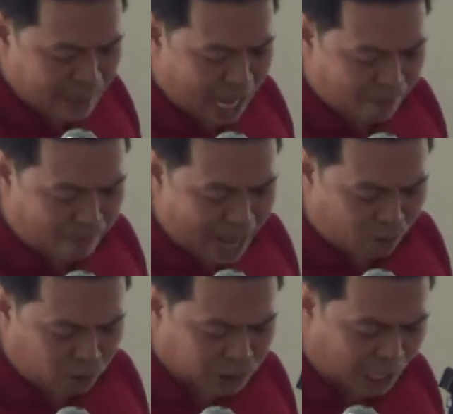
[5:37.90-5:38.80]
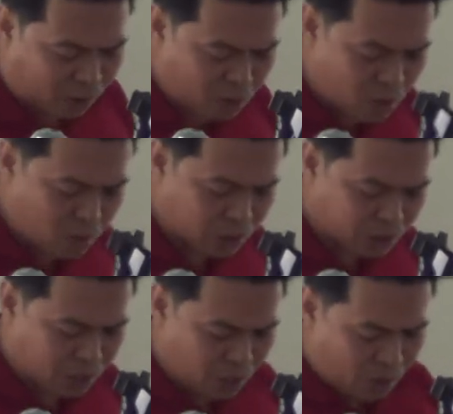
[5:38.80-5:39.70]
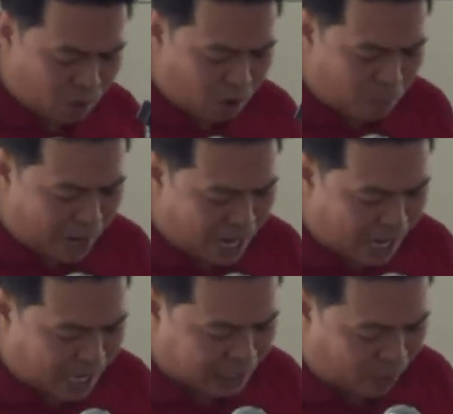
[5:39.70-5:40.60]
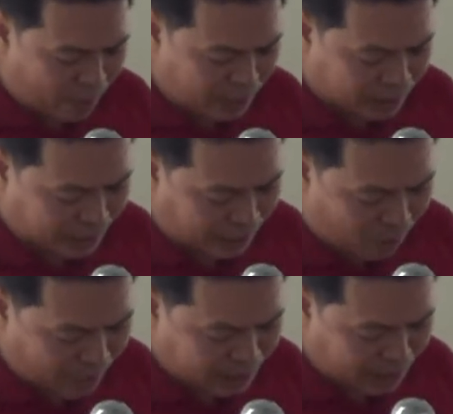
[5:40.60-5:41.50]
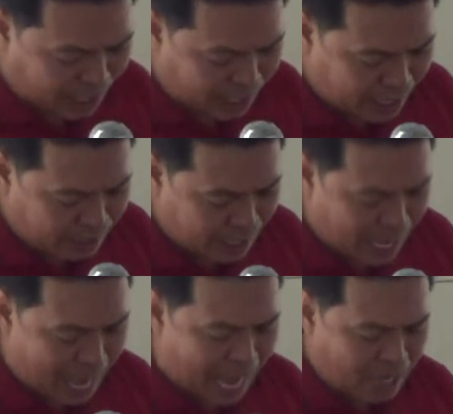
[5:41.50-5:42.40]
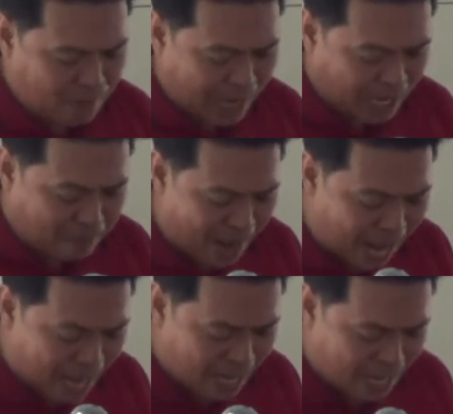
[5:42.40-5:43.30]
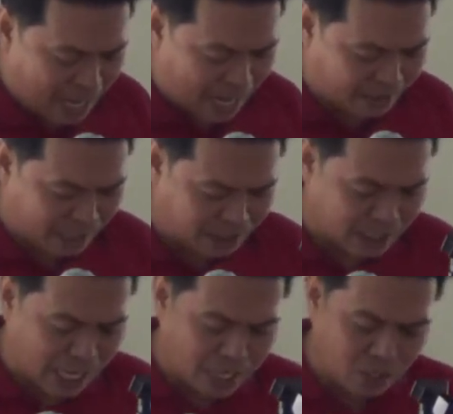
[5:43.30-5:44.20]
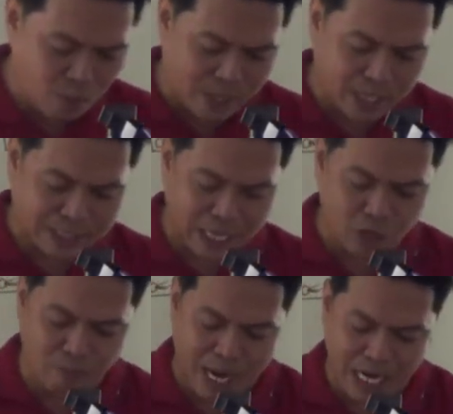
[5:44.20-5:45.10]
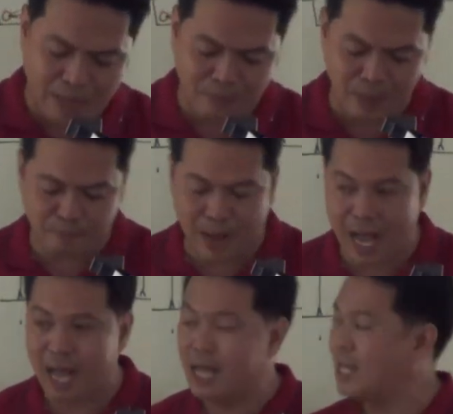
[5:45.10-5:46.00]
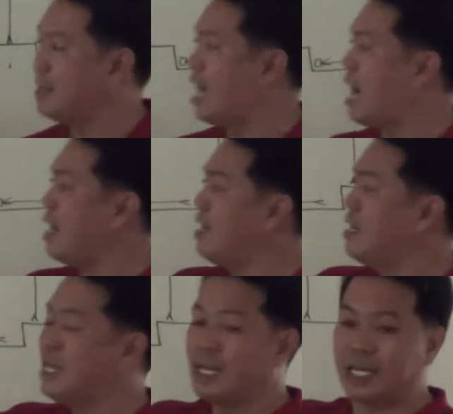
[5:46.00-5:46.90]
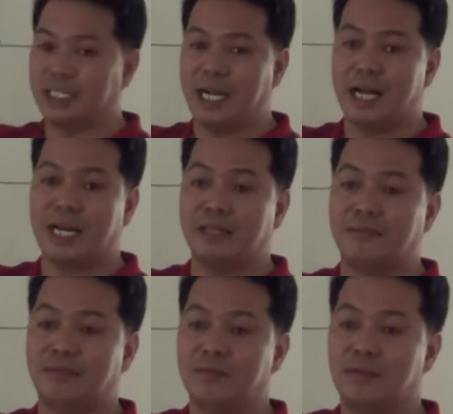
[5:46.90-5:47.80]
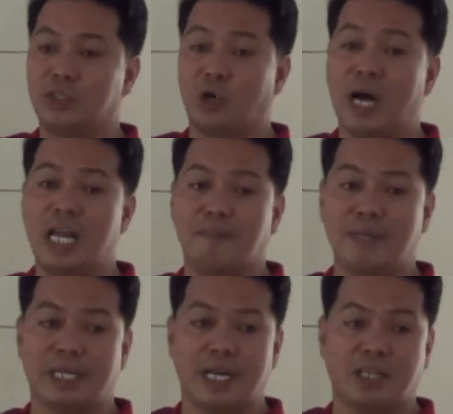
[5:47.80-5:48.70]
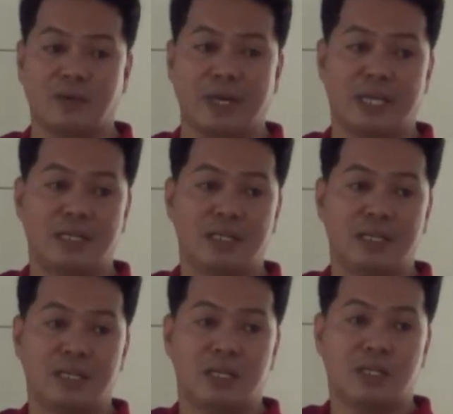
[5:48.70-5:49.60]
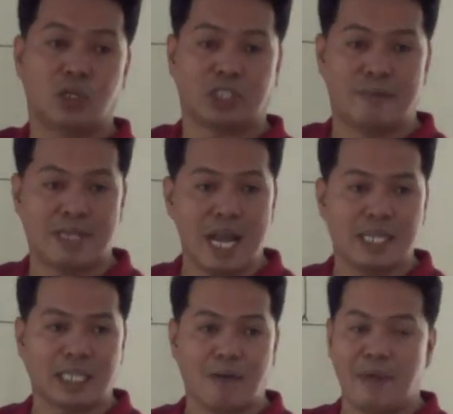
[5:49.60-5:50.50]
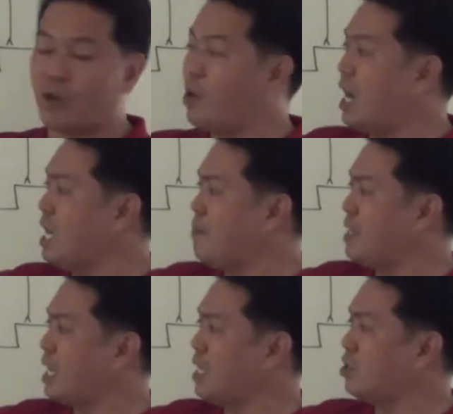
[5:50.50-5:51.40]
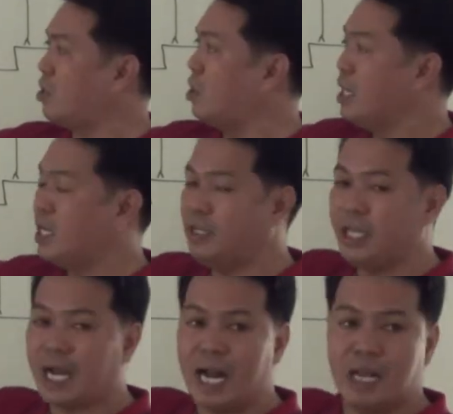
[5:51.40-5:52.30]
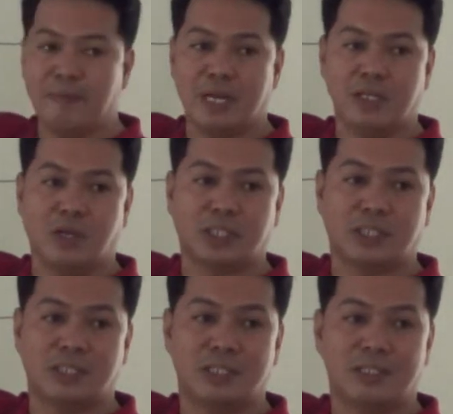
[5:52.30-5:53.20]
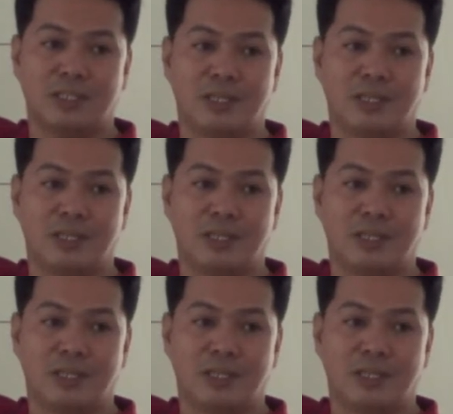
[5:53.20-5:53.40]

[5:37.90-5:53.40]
napako sa krus upang ang katawing, katawang sa larin ay magiba at nang sa gayon huwag na tayong maalipin pa ng kasalanan. So alipin ka nito eh. So sa madaling sabi, kung alipin ka nito, hindi ka alipin ng Diyos.